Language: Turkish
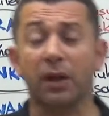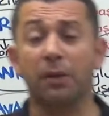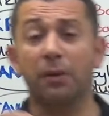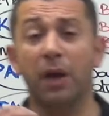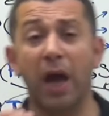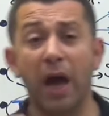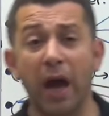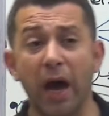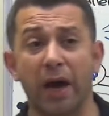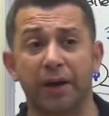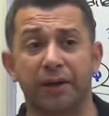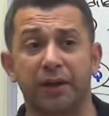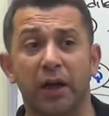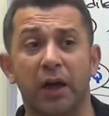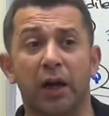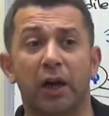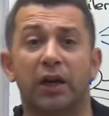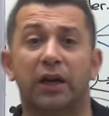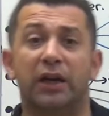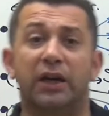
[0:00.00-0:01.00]
Eğer
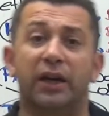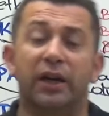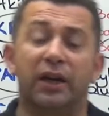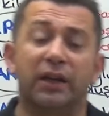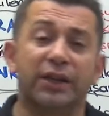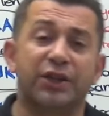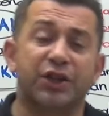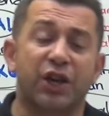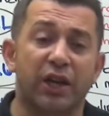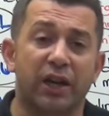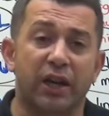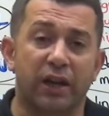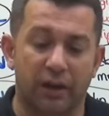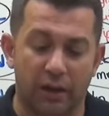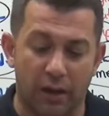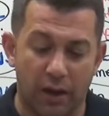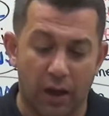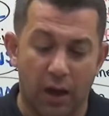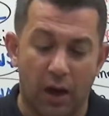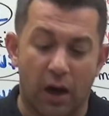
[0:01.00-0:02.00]

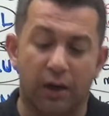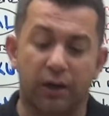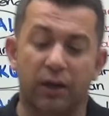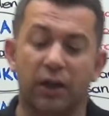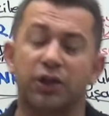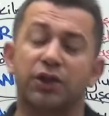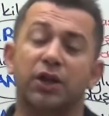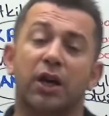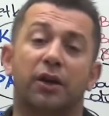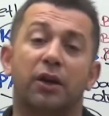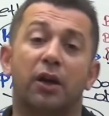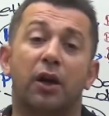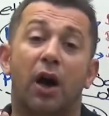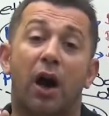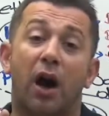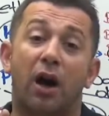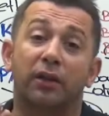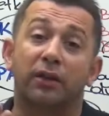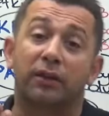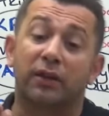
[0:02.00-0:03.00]
kraliçenin arkadaşlar
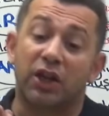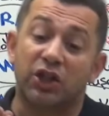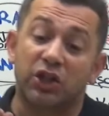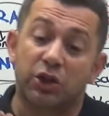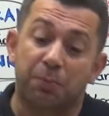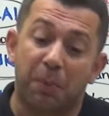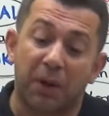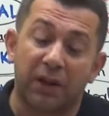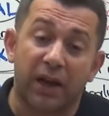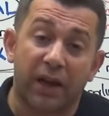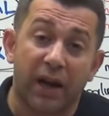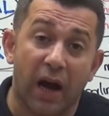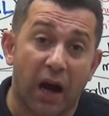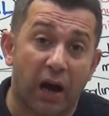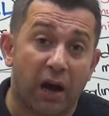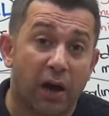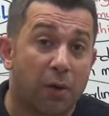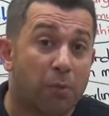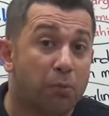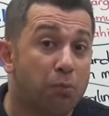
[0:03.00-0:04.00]

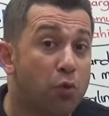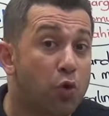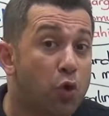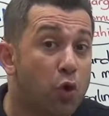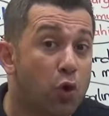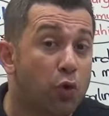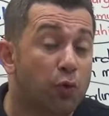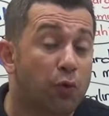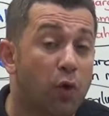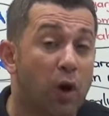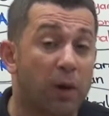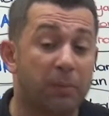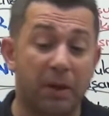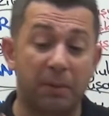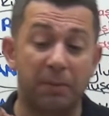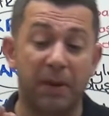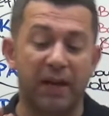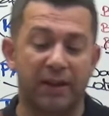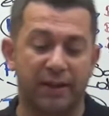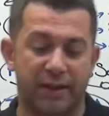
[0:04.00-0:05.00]
antlaşmalara mühür
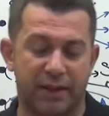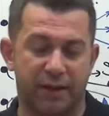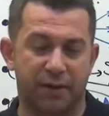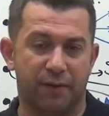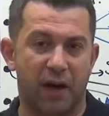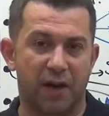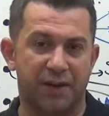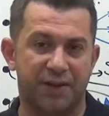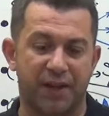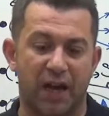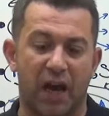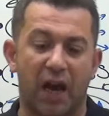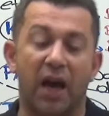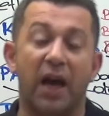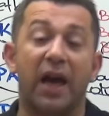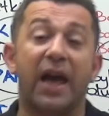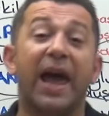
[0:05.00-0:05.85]
vurabilme yetkisi varsa,